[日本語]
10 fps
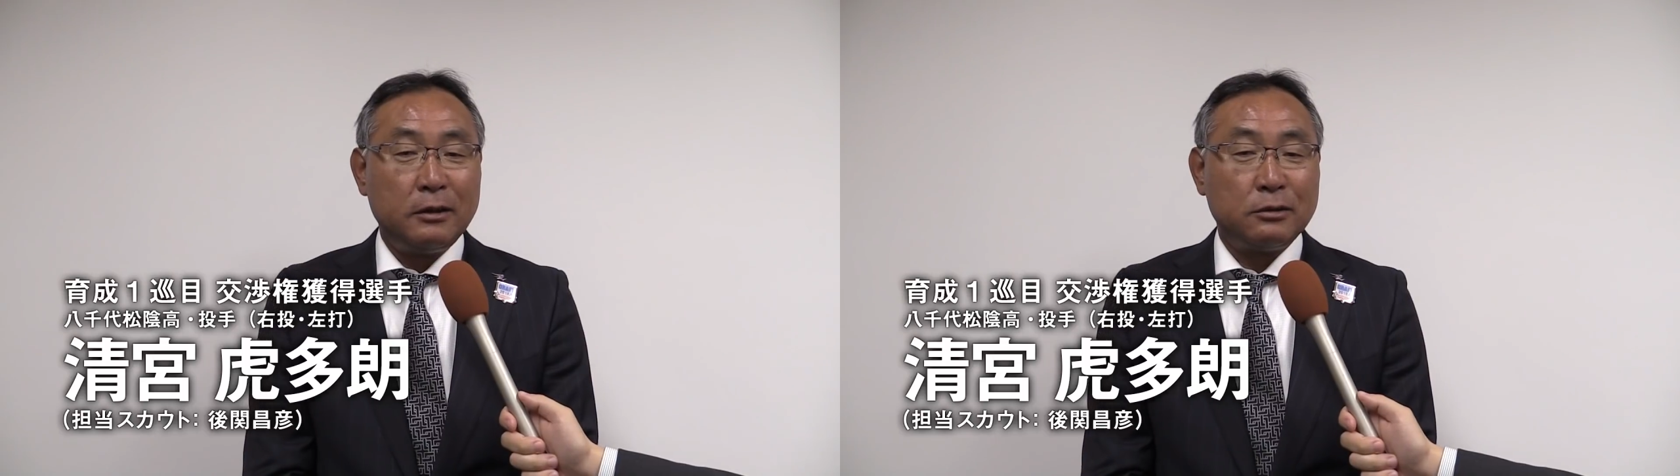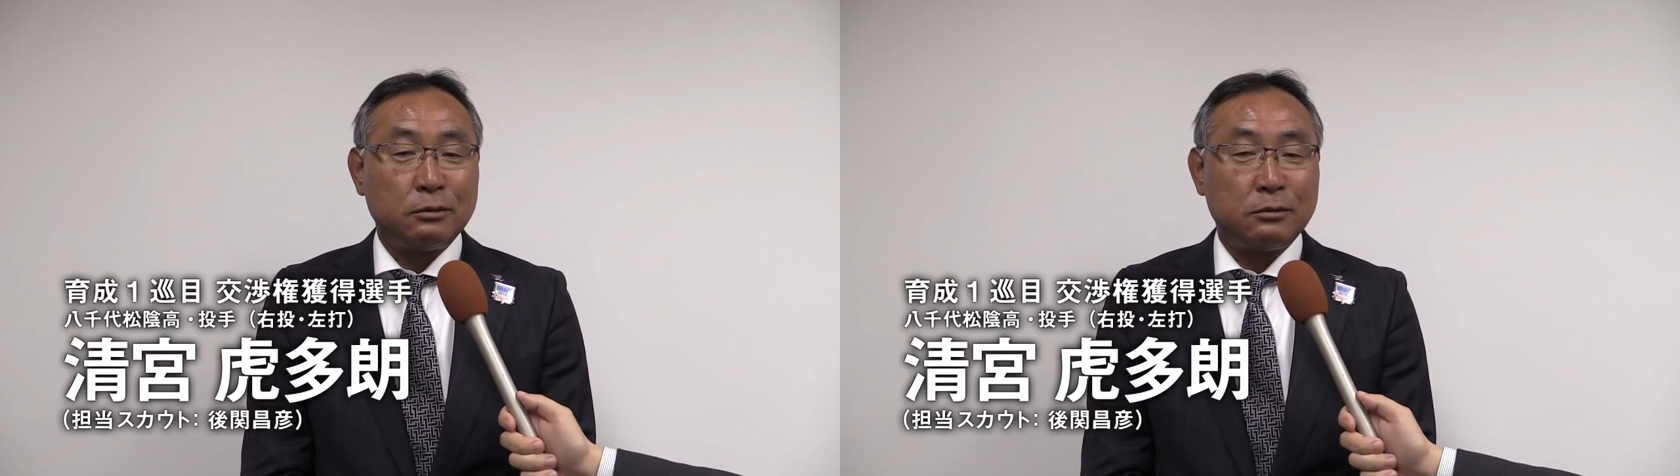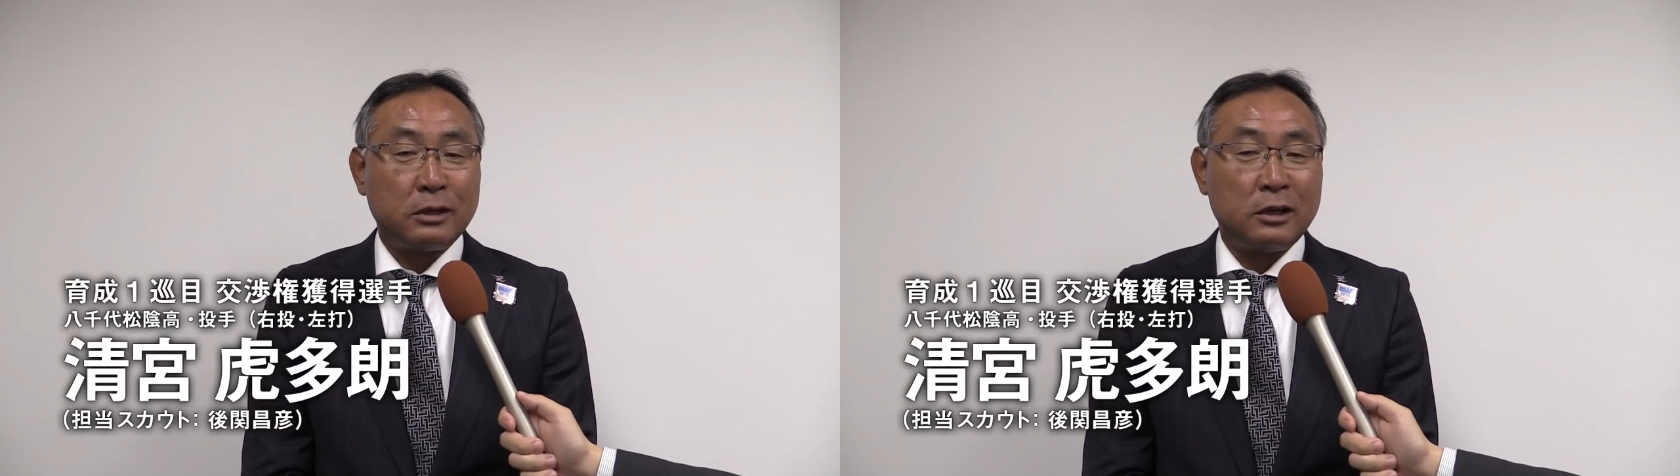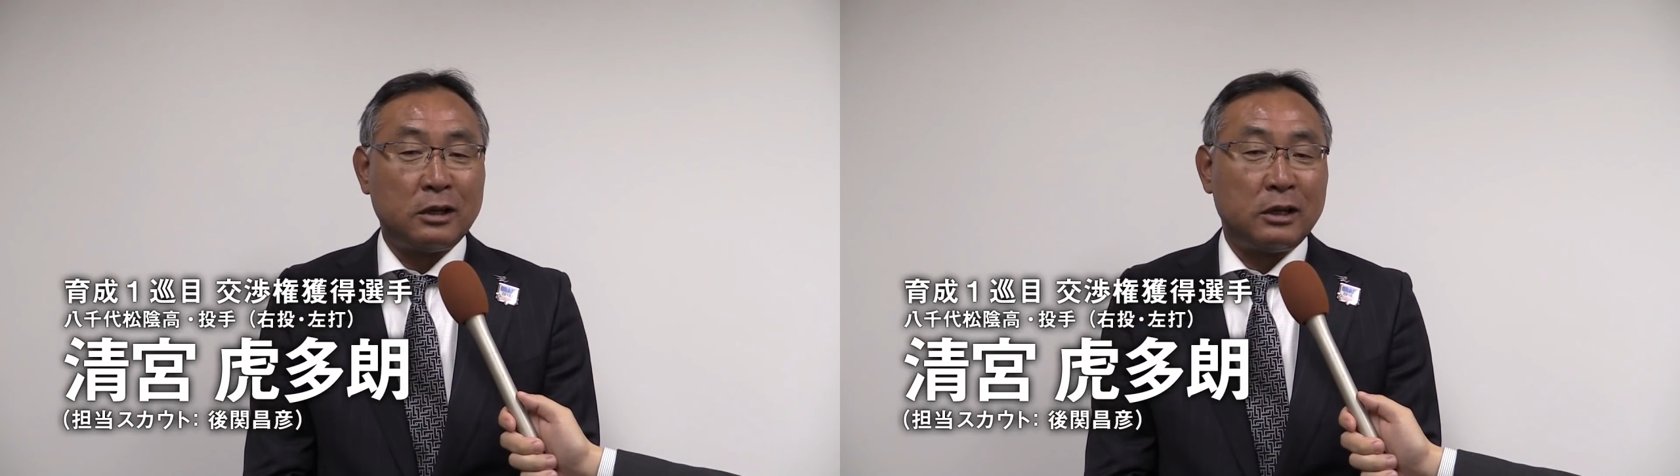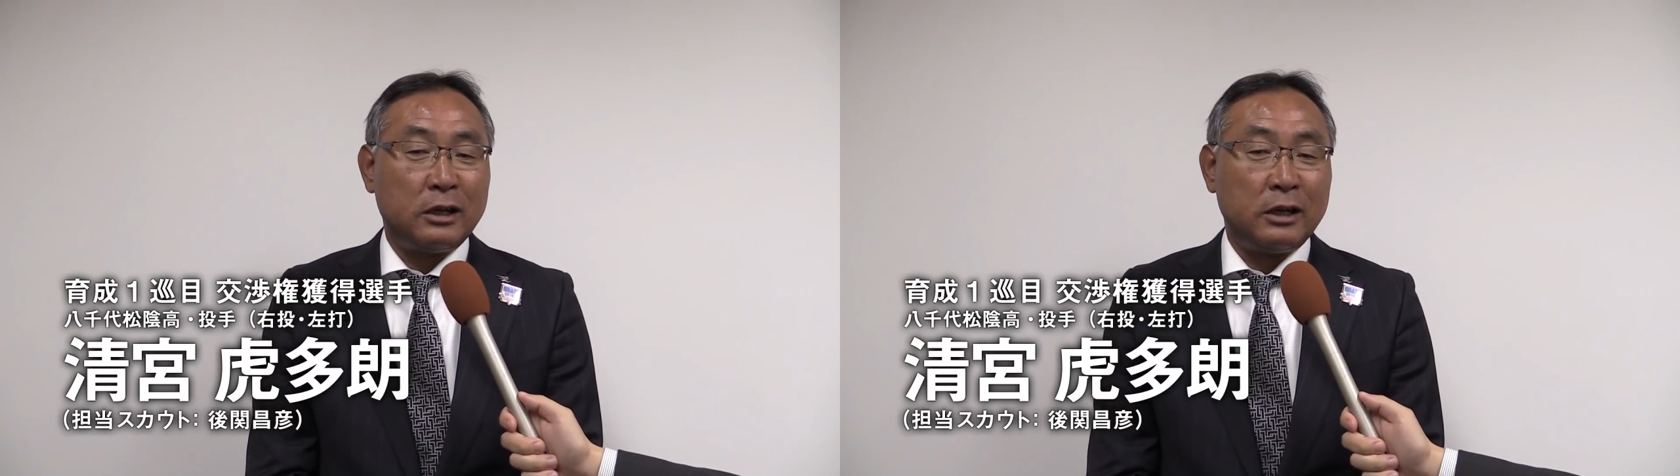そこか
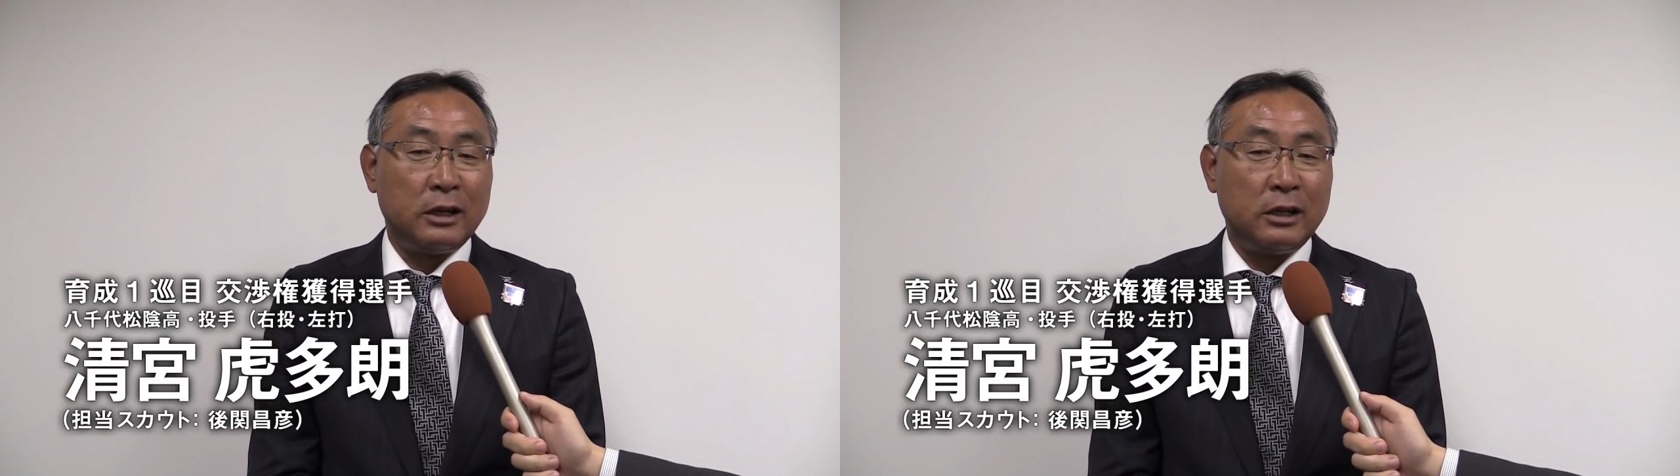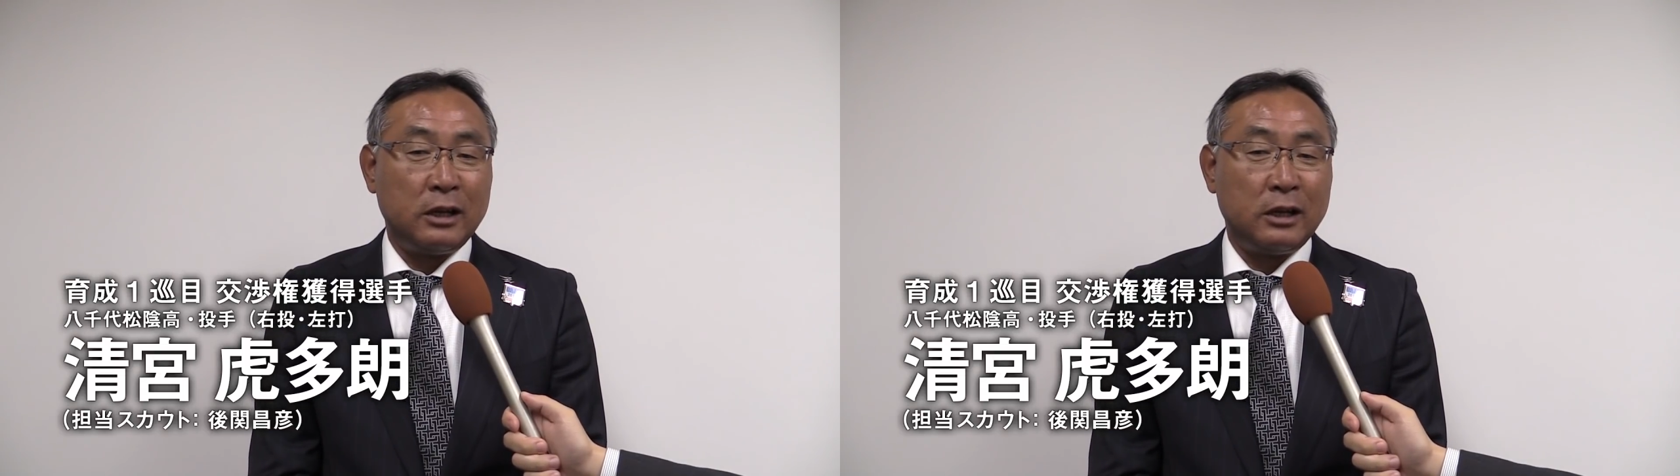ら、えー、